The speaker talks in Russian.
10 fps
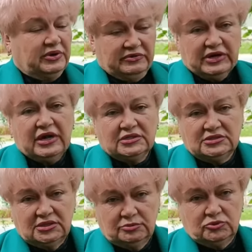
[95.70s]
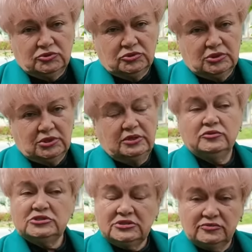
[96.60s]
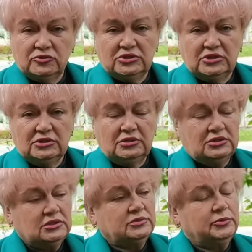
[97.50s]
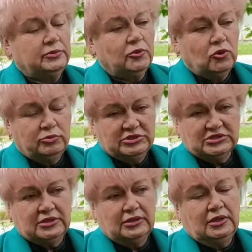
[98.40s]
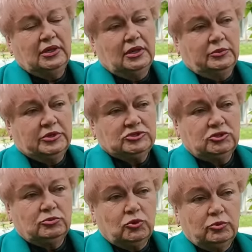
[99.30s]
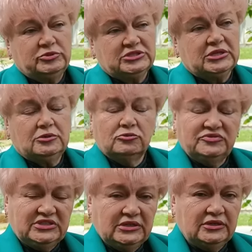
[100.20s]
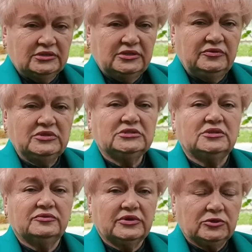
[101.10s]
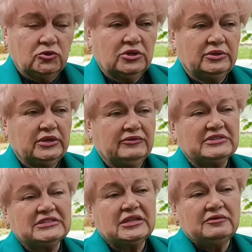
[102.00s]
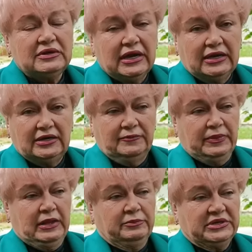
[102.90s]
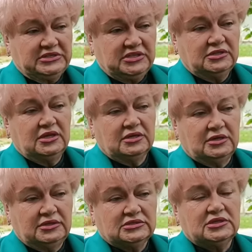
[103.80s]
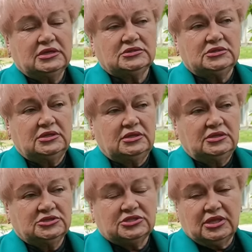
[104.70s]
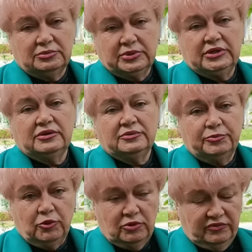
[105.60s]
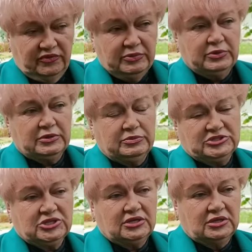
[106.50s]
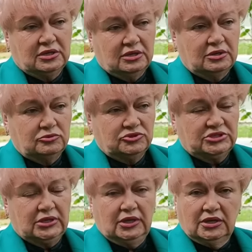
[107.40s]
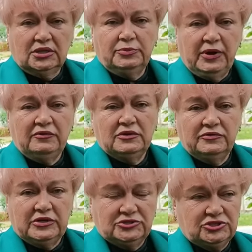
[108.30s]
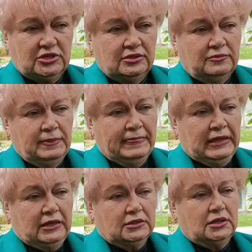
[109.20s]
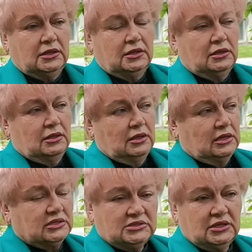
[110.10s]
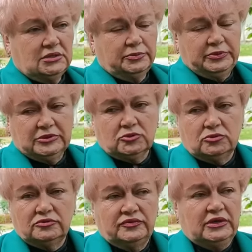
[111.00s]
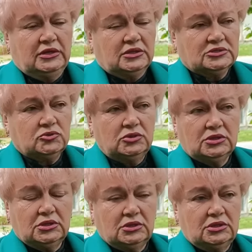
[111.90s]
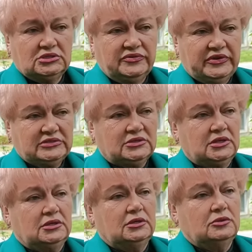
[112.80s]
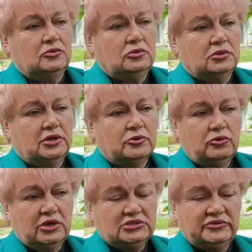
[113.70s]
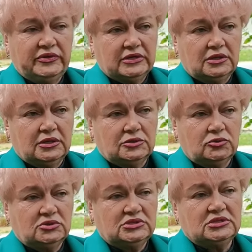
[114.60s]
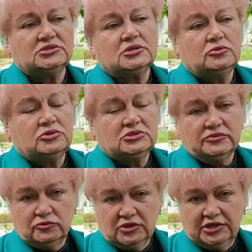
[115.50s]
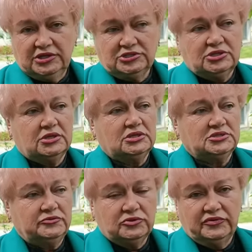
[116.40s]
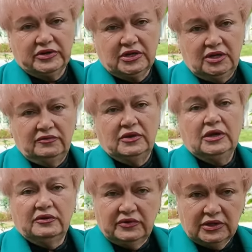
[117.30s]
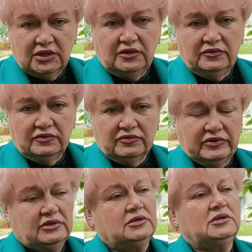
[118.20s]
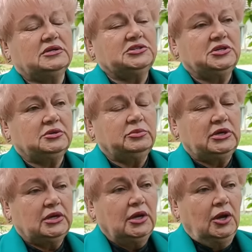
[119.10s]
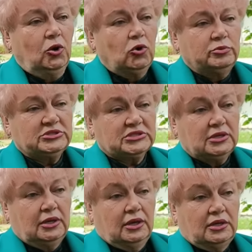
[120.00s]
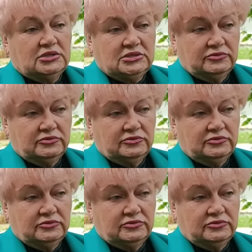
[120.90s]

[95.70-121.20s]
провокации будут. И вот сегодня обыски. Причем обыски у всех активистов, которые возглавляли партийные организации и штабы по выборам Башкана Гагаузи. Это Павел Вережан, это Александр Петров. Насколько известно, у Григория Свеклы, который сейчас находится в Вулканештах, а живет в Аргееве, в Аргееве в квартире э, были обыски. И